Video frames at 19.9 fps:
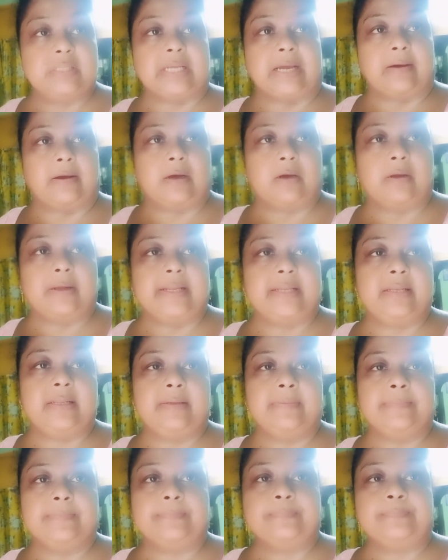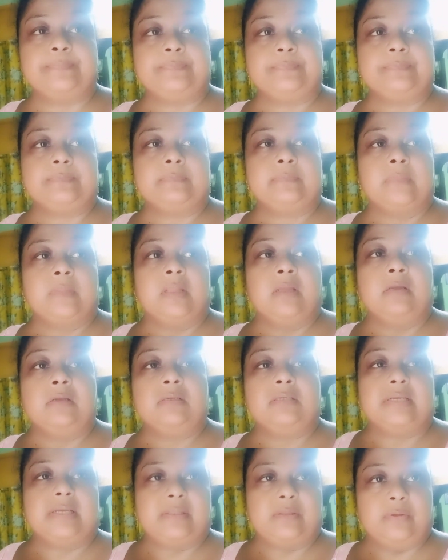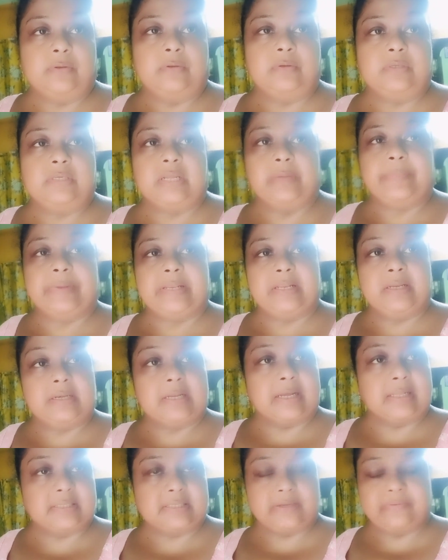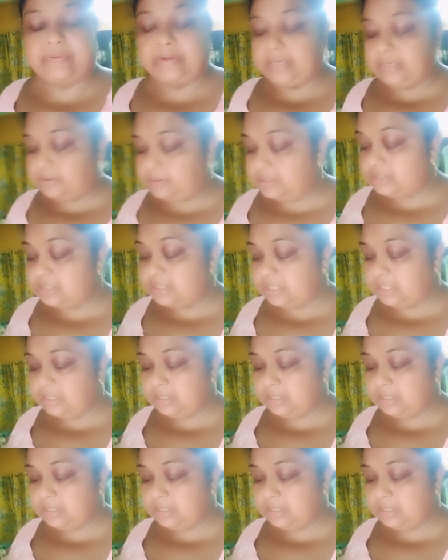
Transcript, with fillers: যাওয়া হয়নি সেই জন্য সেই মিটিংটা আজকে ফেলা হয়েছে